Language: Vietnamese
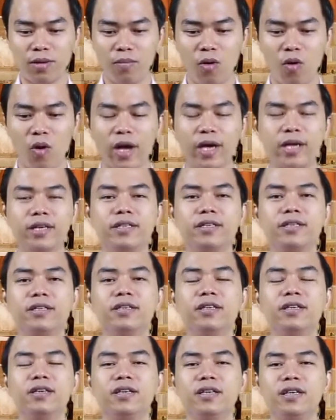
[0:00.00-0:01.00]
cái mô hình
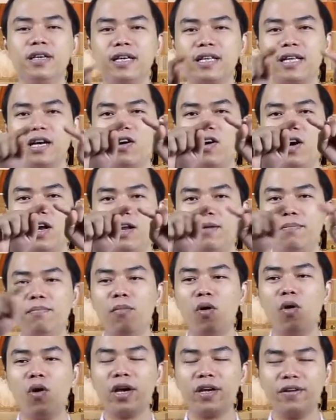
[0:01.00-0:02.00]
người ta gọi là
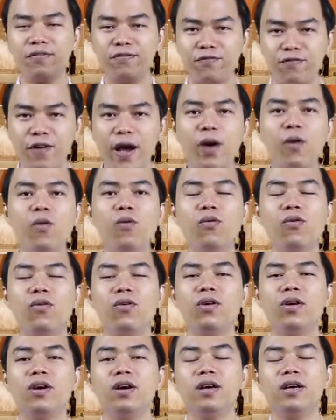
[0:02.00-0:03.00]
mô hình phễu
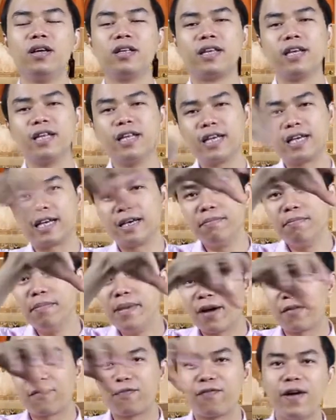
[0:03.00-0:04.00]
thế thì cái
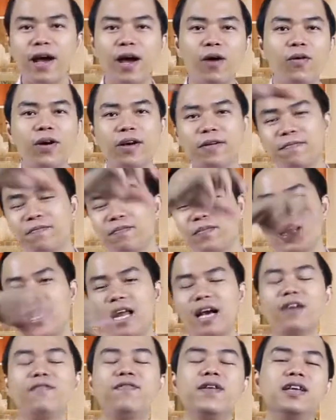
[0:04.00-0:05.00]
miệng phễu ấy
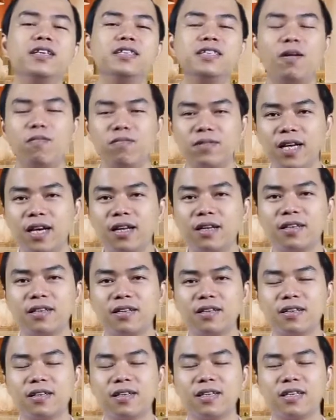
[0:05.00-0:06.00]
là cái phần rộng nhất
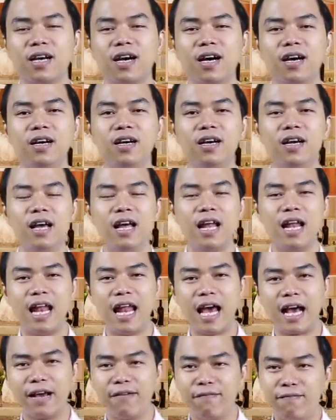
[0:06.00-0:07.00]
được chưa
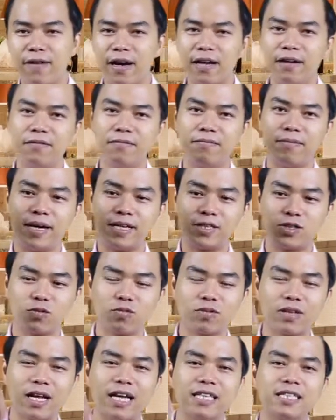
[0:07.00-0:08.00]
là cái phần mà
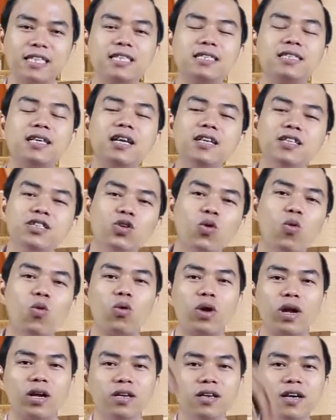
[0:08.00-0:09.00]
chúng ta sẽ dẫn dụ
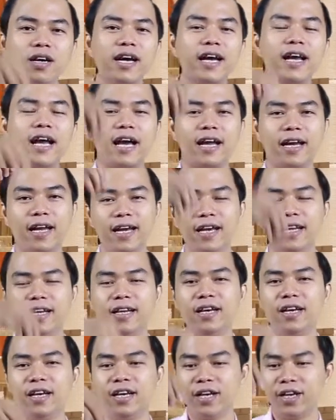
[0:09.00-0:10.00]
để đưa khách hàng đến
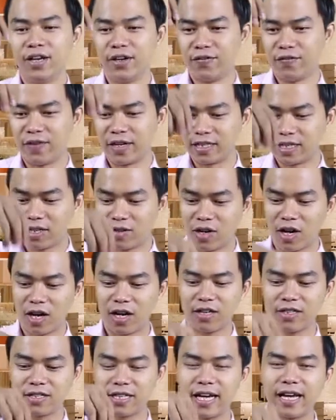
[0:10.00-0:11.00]
và sau
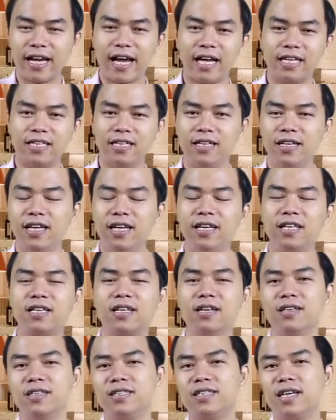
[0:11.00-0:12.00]
đó khách hàng sẽ đi
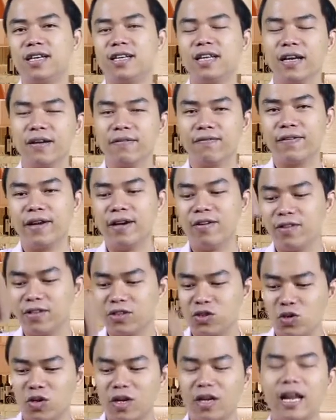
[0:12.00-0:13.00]
từ trên đỉnh phễu lên
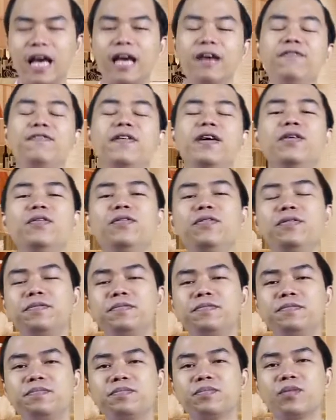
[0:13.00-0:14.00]
xuống đến đáy phễu
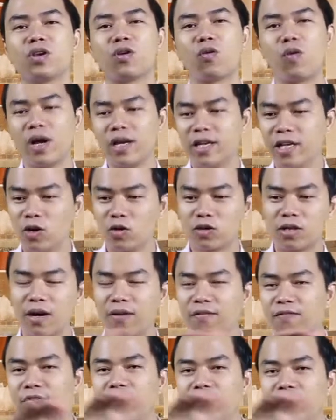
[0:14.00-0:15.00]
qua nhiều
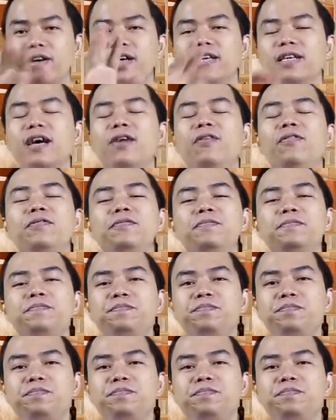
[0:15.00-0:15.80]
tầng phễu khác nhau